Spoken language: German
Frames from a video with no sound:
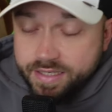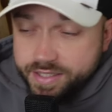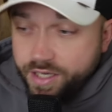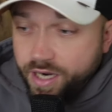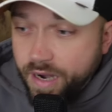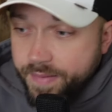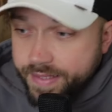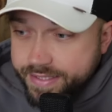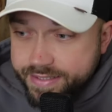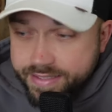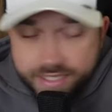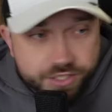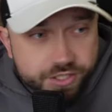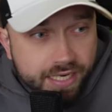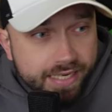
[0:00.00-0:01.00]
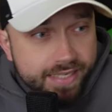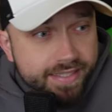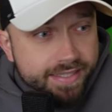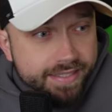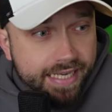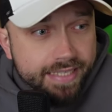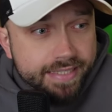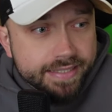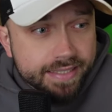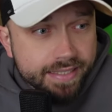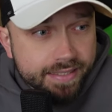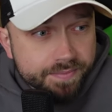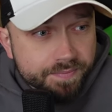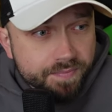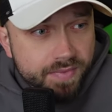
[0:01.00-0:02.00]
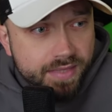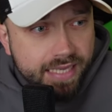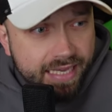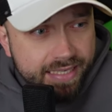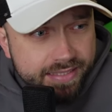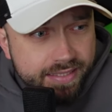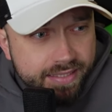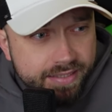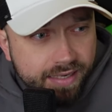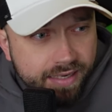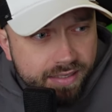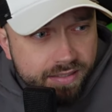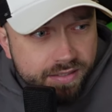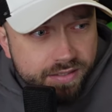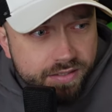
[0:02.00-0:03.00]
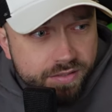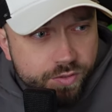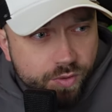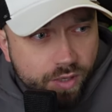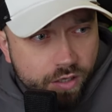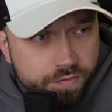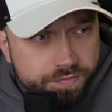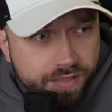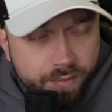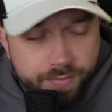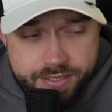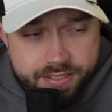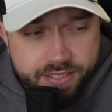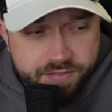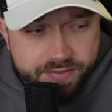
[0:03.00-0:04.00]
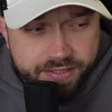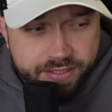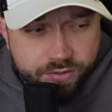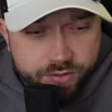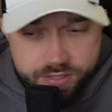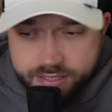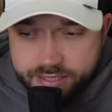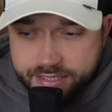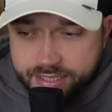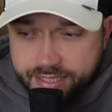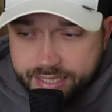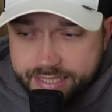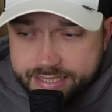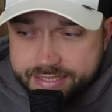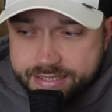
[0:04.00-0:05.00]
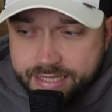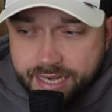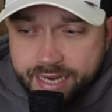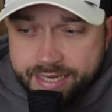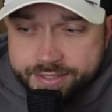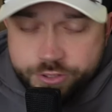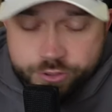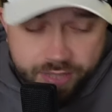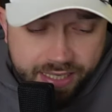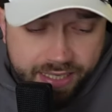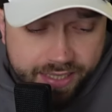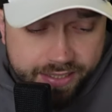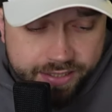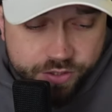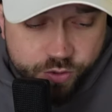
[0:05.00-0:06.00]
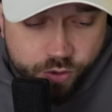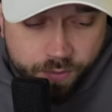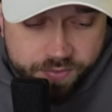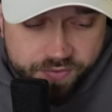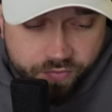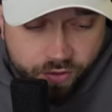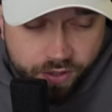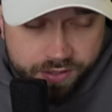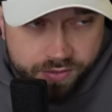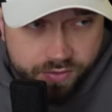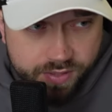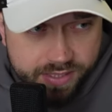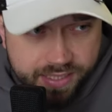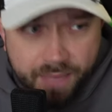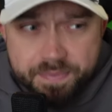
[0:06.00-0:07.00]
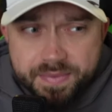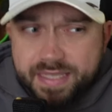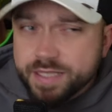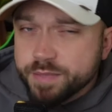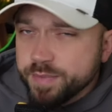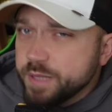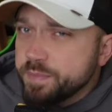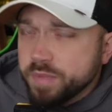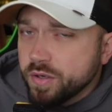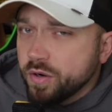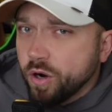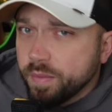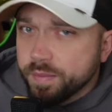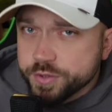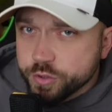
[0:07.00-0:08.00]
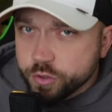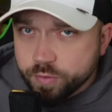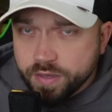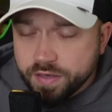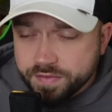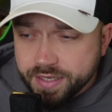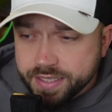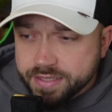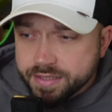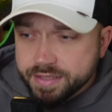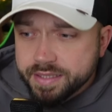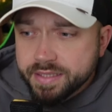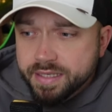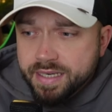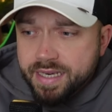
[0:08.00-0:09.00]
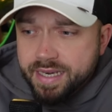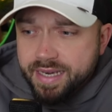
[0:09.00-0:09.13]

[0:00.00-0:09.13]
Ja, jetzt ist anscheinend gestern, gestern Nacht zur Aufnahme dieses Videos hier ist ein Trailer gedroppt worden und ich habe das mitbekommen so oberflächlich.